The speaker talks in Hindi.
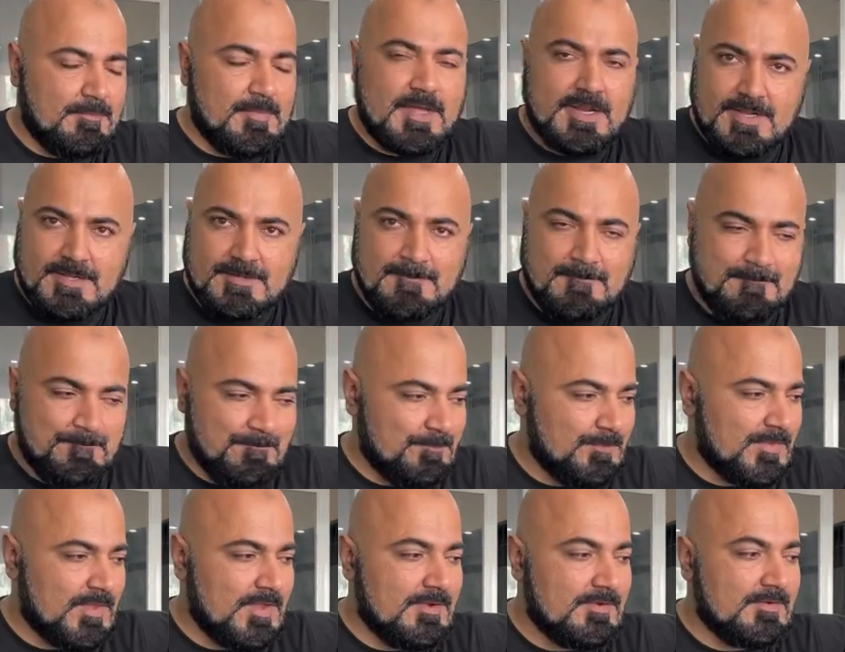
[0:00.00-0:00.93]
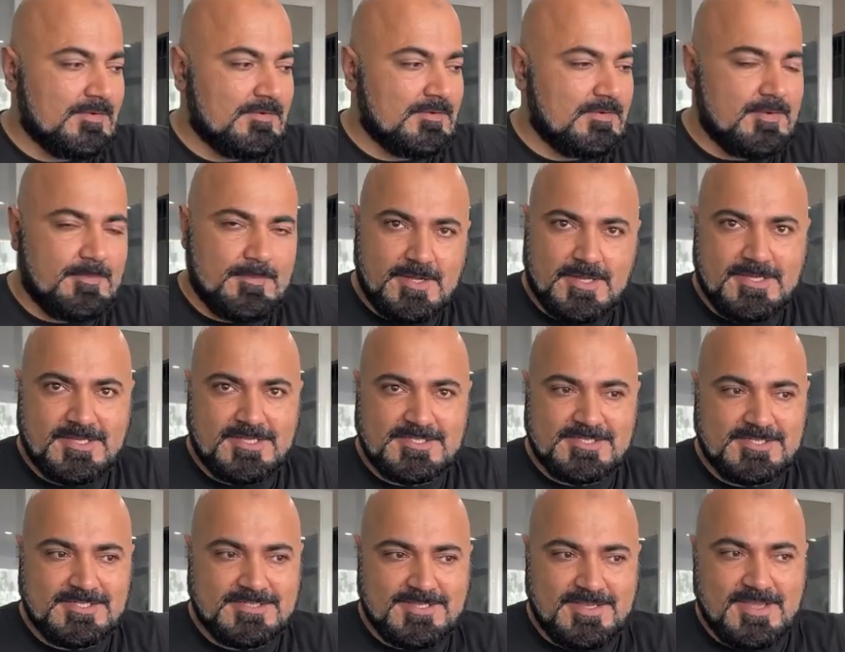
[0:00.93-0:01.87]
बहरहाल कमाल की
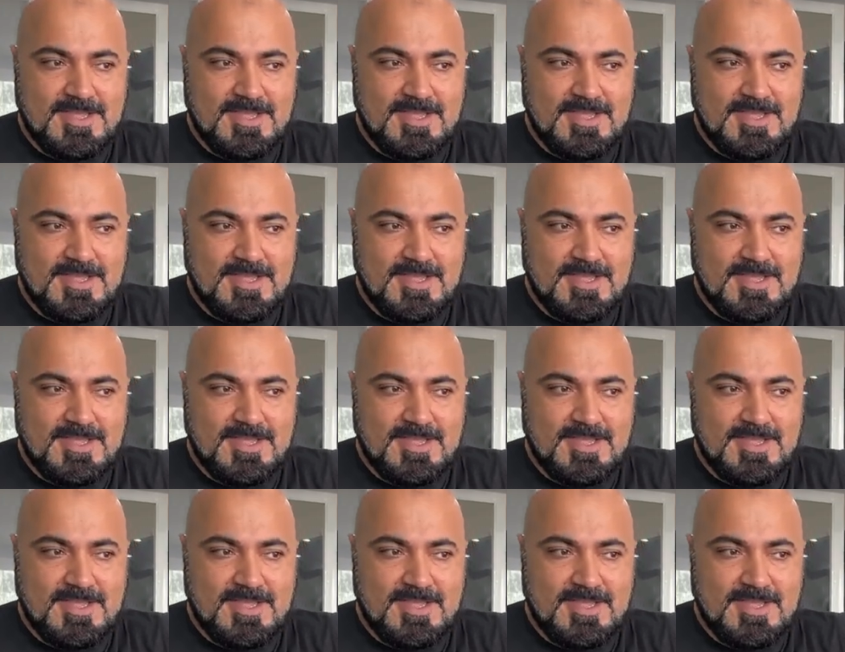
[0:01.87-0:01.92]
चीज़